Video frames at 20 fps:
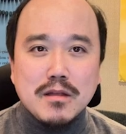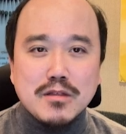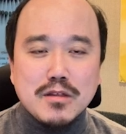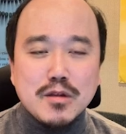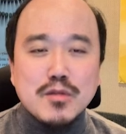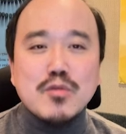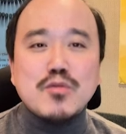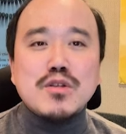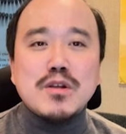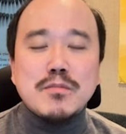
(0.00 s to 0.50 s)

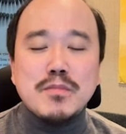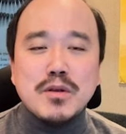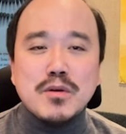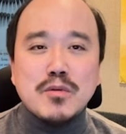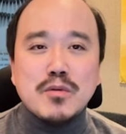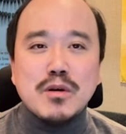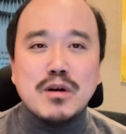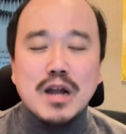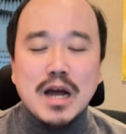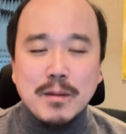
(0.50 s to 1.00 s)
질소질
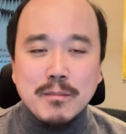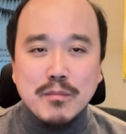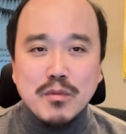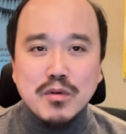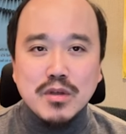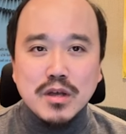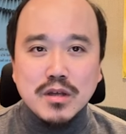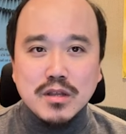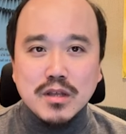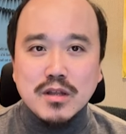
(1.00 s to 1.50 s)
비료를
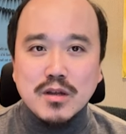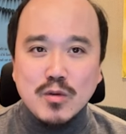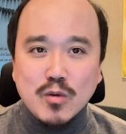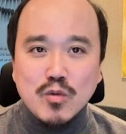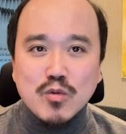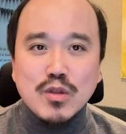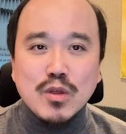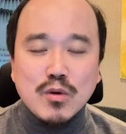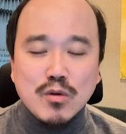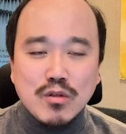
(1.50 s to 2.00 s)
암모니아태나
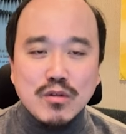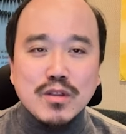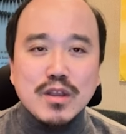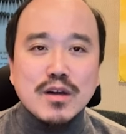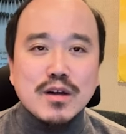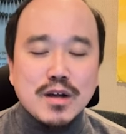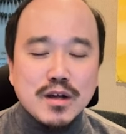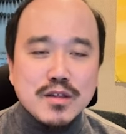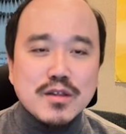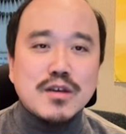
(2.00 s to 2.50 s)
요소태로
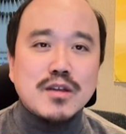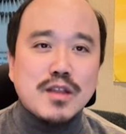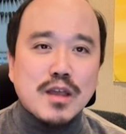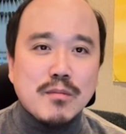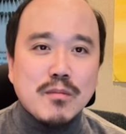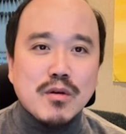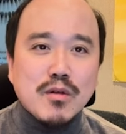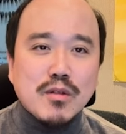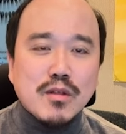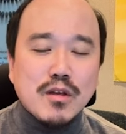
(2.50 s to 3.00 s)
선택을 하시게
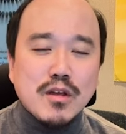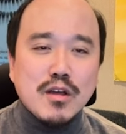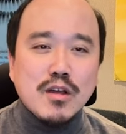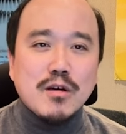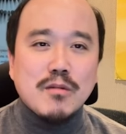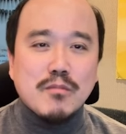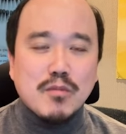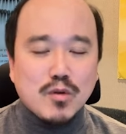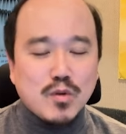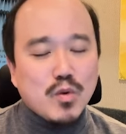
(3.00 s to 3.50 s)
되면
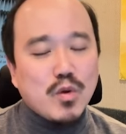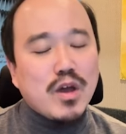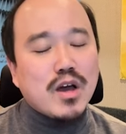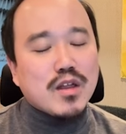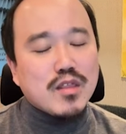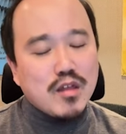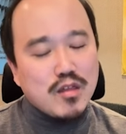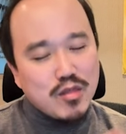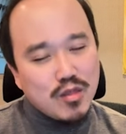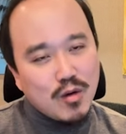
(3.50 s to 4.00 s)
뭐
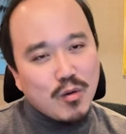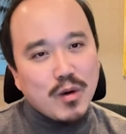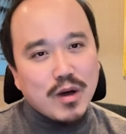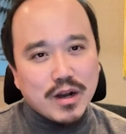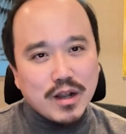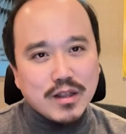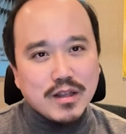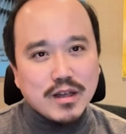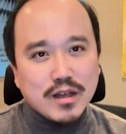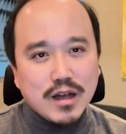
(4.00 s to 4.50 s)
토양
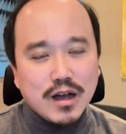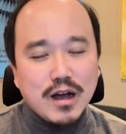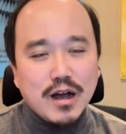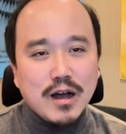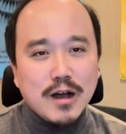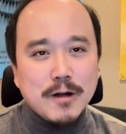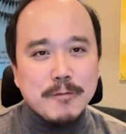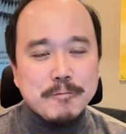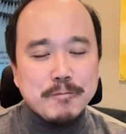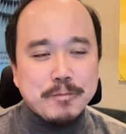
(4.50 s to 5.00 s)

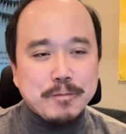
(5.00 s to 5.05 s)
산성화라든가